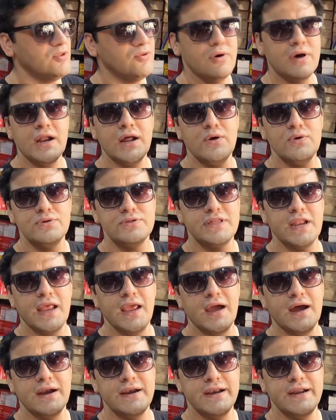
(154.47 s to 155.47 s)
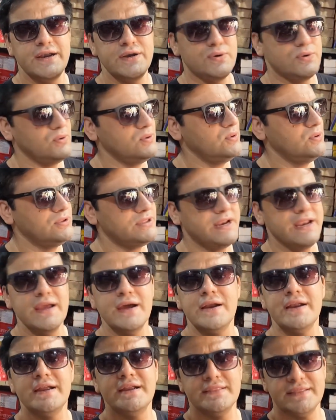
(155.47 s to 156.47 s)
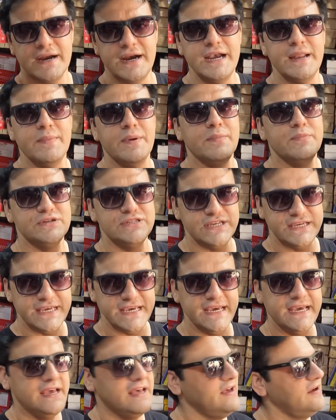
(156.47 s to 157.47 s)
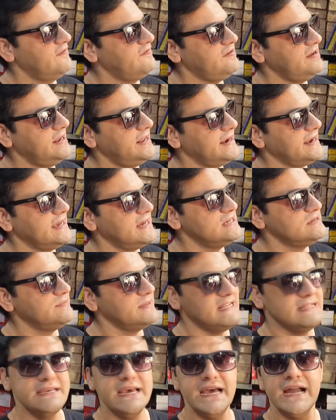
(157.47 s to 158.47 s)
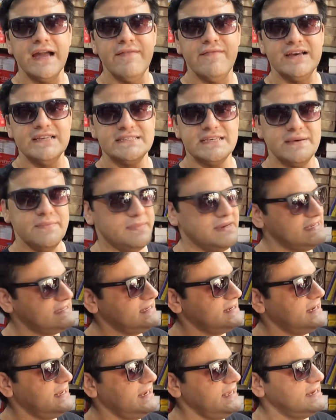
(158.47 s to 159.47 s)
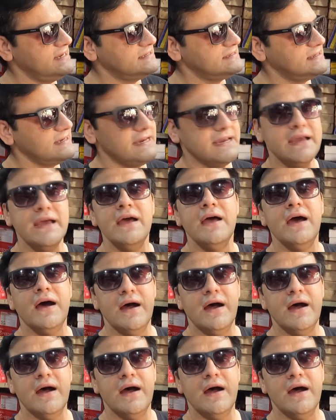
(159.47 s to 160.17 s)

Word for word: तो अराउंड 300 टू 330 में मुझे ये फिलर गेज मिल जाएगा वैसे बेसिकली इससे